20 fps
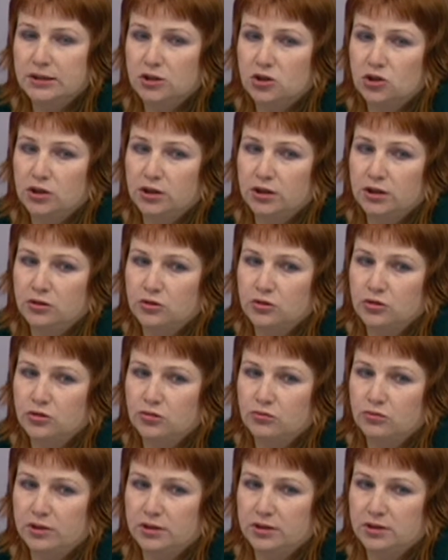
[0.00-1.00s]
к сожалению,
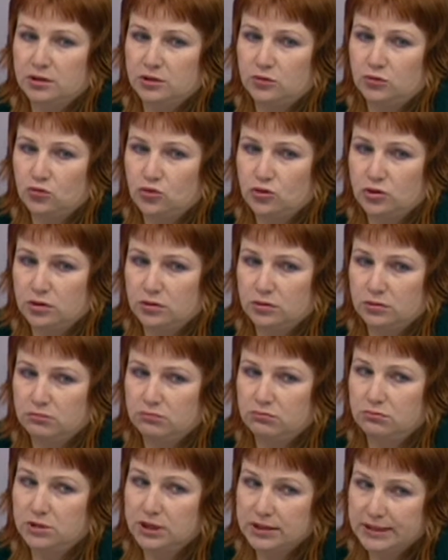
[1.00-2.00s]
ситуация тоже
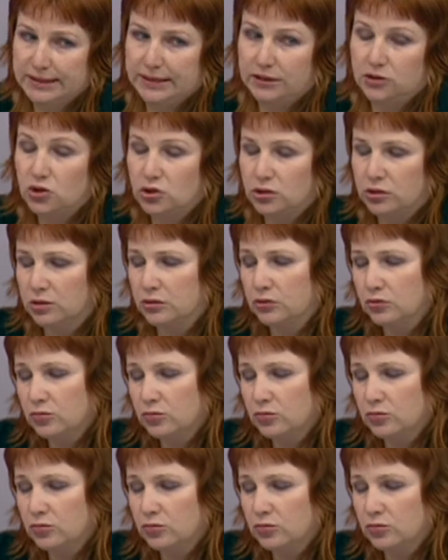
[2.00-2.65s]
достаточно